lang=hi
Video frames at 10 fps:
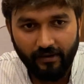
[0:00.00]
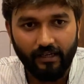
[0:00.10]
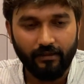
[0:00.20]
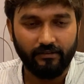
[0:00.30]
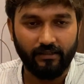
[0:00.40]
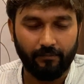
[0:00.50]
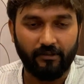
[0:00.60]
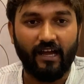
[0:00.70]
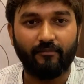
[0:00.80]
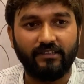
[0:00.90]
में
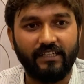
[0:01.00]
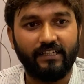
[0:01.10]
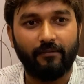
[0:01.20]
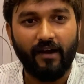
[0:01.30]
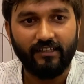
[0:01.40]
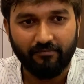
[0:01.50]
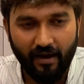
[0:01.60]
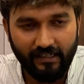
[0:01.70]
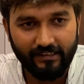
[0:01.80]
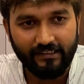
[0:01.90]
प्रधानमंत्री का बात
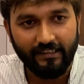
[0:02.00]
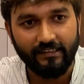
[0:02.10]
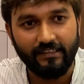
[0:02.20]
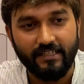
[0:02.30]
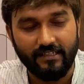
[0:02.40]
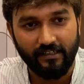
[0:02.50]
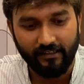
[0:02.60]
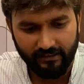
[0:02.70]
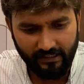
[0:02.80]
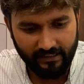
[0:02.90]
माने थे देश ने
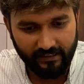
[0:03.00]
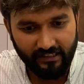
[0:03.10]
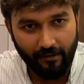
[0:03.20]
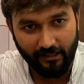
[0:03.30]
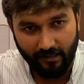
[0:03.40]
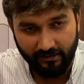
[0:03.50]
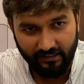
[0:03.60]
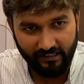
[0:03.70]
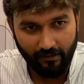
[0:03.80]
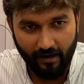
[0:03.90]
गलती कर दिया
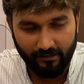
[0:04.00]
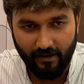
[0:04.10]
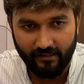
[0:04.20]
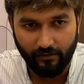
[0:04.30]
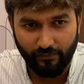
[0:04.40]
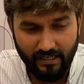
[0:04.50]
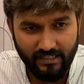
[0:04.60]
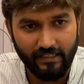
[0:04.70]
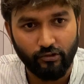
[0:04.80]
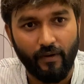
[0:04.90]
प्रधानमंत्री का बात मानकर फिर
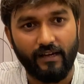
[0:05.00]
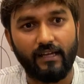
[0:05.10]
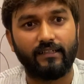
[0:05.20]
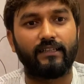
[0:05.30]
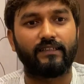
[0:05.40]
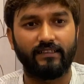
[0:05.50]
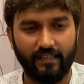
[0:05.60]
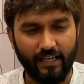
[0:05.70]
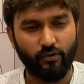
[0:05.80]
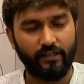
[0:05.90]
से ये दोबारा गलती
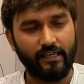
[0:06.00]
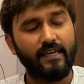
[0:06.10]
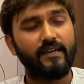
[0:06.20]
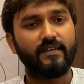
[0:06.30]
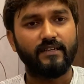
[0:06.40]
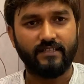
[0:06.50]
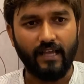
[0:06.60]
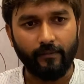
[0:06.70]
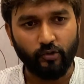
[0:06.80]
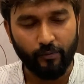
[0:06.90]
नहीं होगी
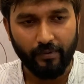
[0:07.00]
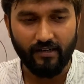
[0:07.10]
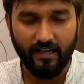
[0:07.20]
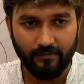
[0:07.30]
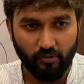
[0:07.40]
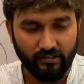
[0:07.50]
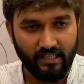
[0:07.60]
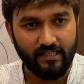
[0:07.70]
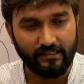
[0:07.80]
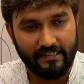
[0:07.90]
साफ तौर पर राजद
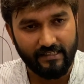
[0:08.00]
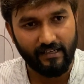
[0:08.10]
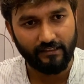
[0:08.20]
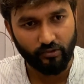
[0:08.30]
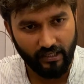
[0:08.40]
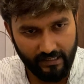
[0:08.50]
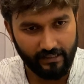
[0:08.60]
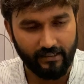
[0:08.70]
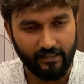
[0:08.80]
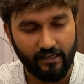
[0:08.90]
प्रवक्ता शक्ति सिंह यादव का ये
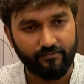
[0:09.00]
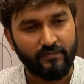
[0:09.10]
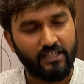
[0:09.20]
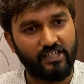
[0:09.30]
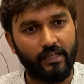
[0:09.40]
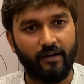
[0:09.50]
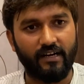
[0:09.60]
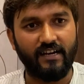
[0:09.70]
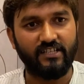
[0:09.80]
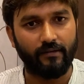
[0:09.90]
कहना है चलिए
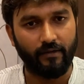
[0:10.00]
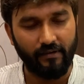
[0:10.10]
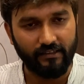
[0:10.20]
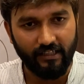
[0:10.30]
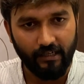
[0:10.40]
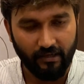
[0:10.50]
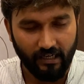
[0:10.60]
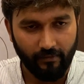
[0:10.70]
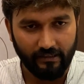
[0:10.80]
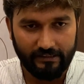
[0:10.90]
बहरहाल इस खबर में इतना ही मेरा
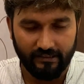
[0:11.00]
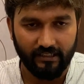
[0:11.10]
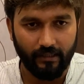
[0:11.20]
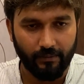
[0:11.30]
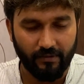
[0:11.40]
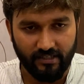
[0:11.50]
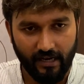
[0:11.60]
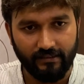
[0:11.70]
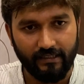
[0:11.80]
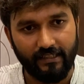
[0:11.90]
नाम आदित्य आप
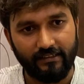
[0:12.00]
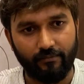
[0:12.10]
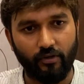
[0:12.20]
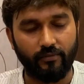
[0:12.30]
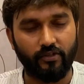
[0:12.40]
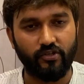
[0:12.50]
पंचायत देख रहे थे बहुत बहुत